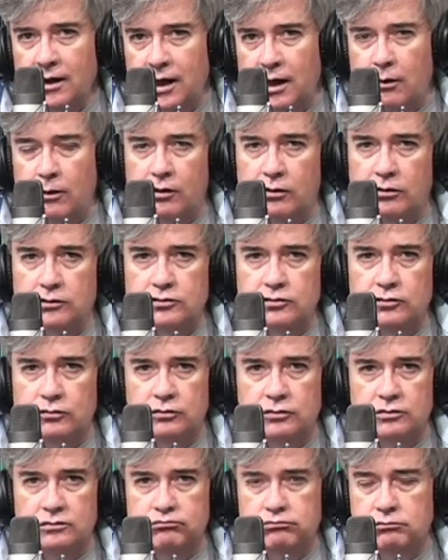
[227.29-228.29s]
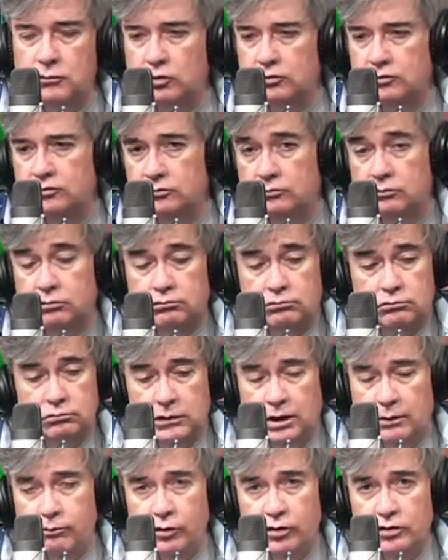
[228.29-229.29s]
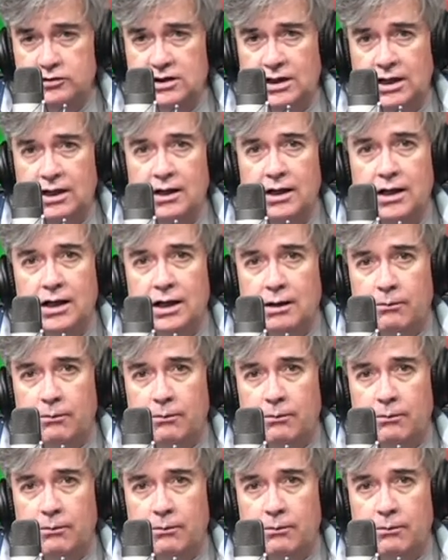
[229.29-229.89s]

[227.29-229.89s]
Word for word: él va con su, con su esposa,